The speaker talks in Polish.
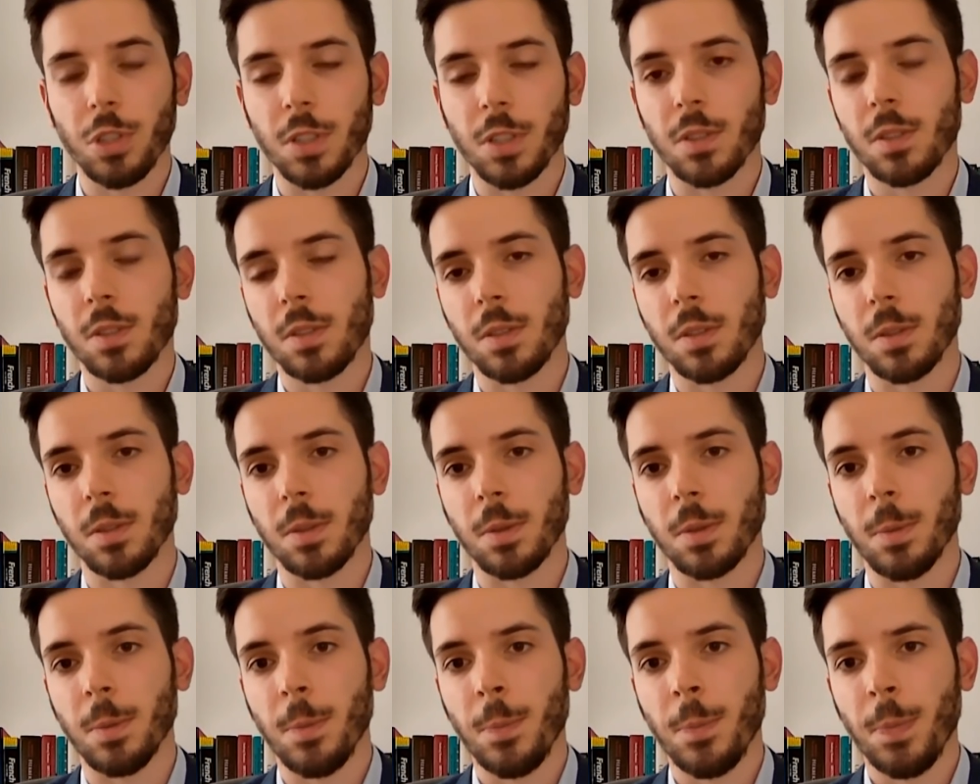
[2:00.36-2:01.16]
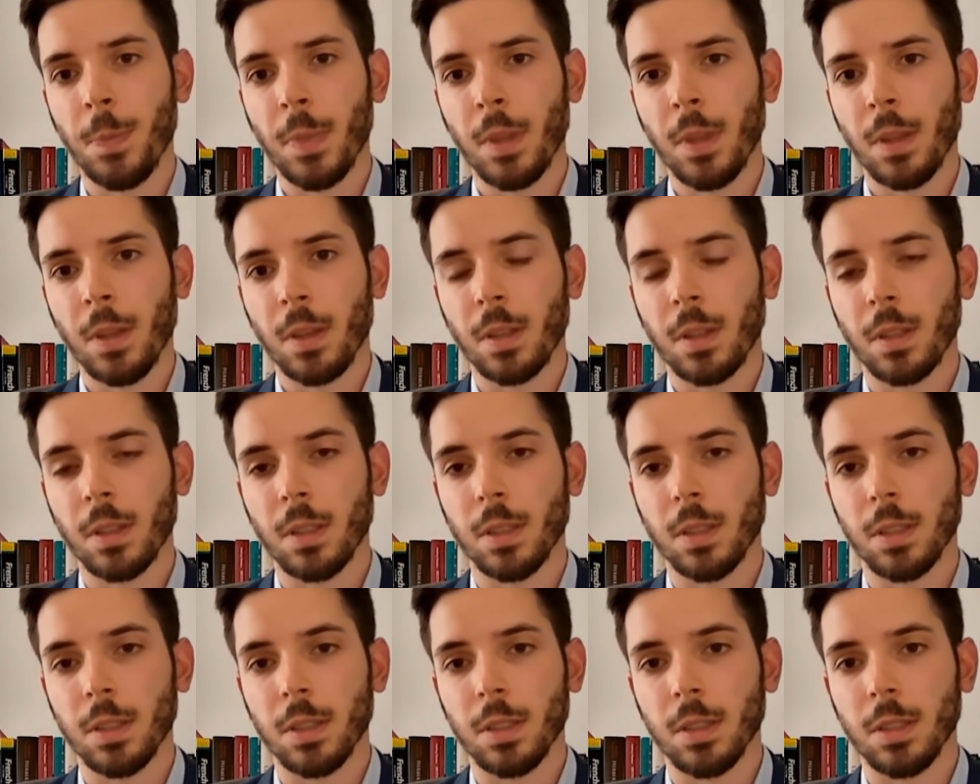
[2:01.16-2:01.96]
jest,
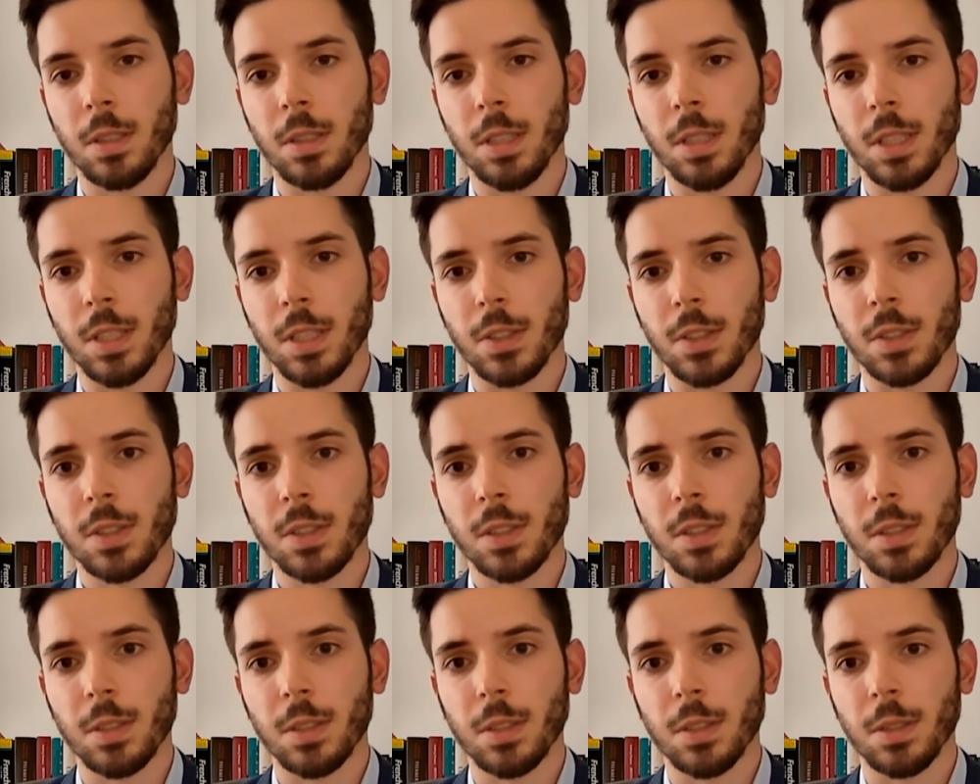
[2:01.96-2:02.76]
jest